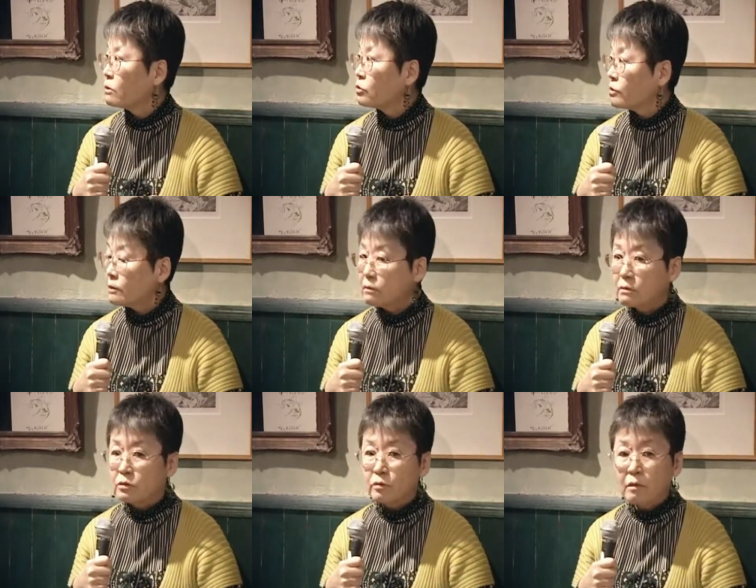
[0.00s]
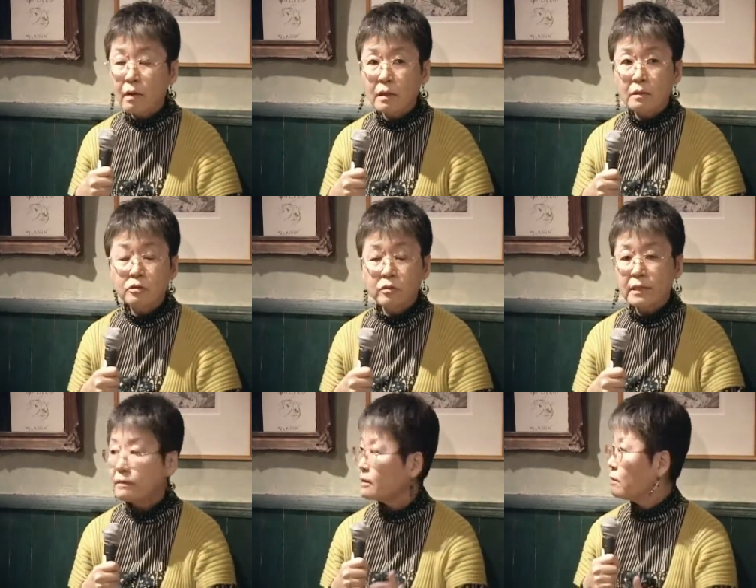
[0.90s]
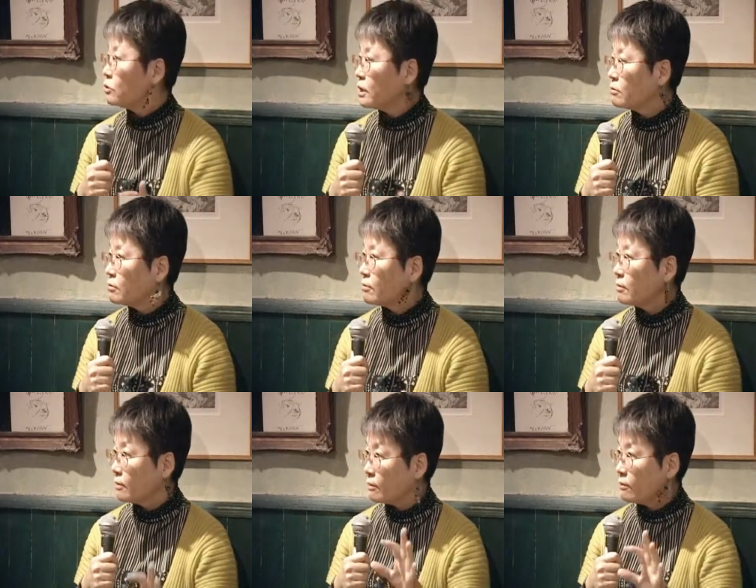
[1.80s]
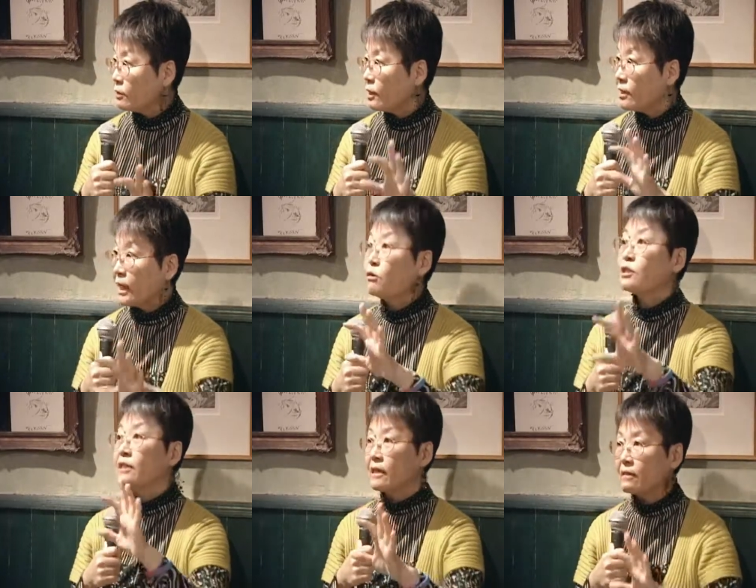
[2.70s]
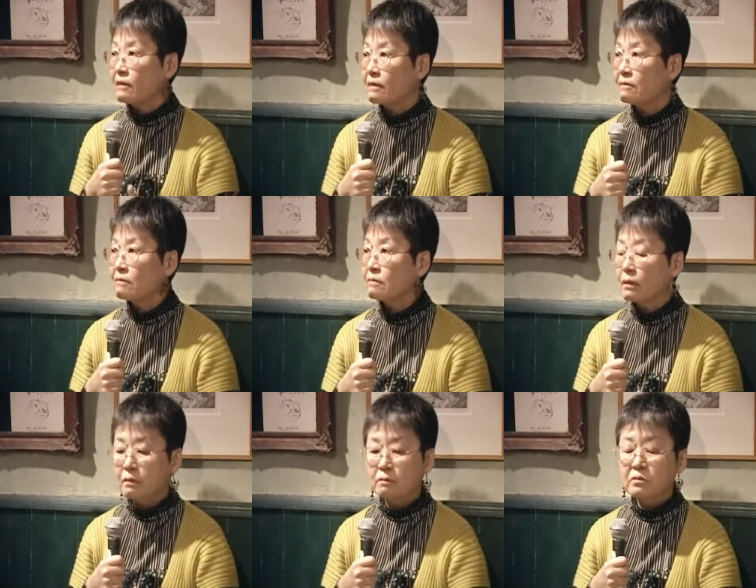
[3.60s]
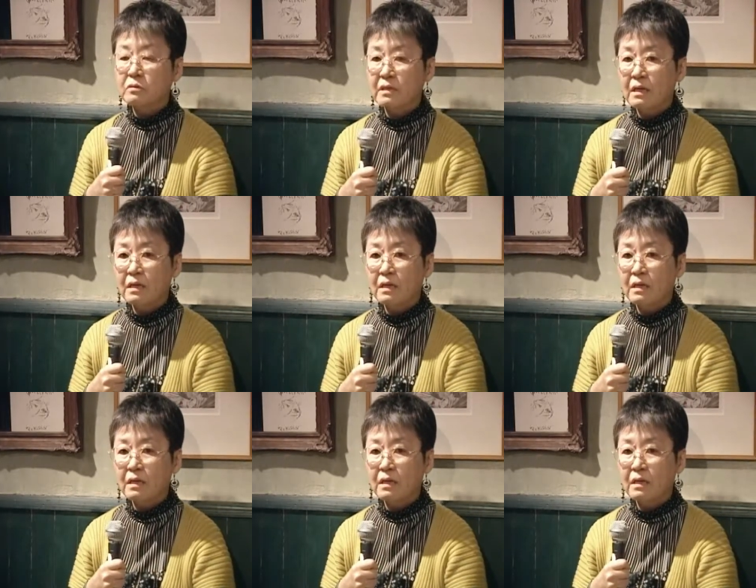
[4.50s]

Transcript: そしそれはそれだったらちゃんと対応しなきゃいけないっていうことで